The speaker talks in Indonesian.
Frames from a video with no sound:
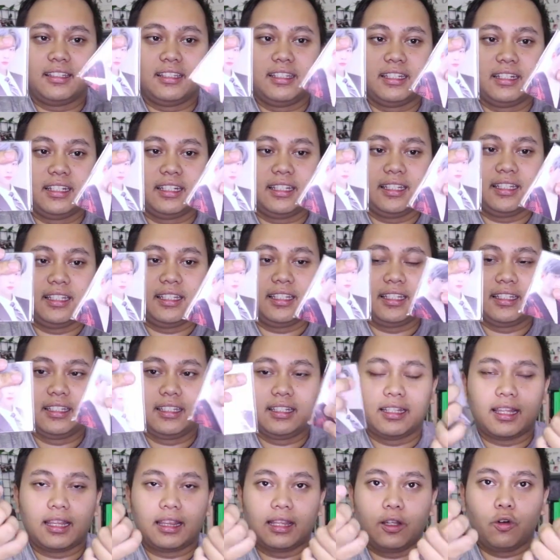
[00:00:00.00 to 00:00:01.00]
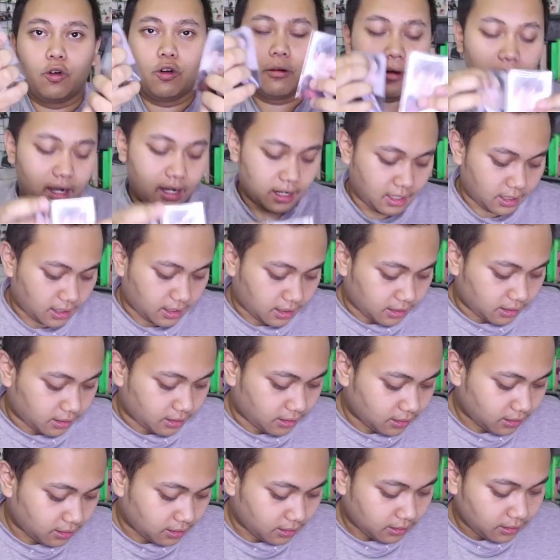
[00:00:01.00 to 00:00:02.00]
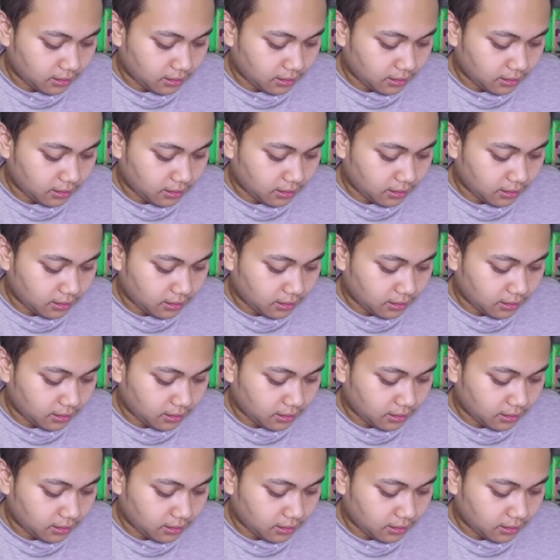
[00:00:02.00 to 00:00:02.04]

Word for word: gini. Nanti gue bakal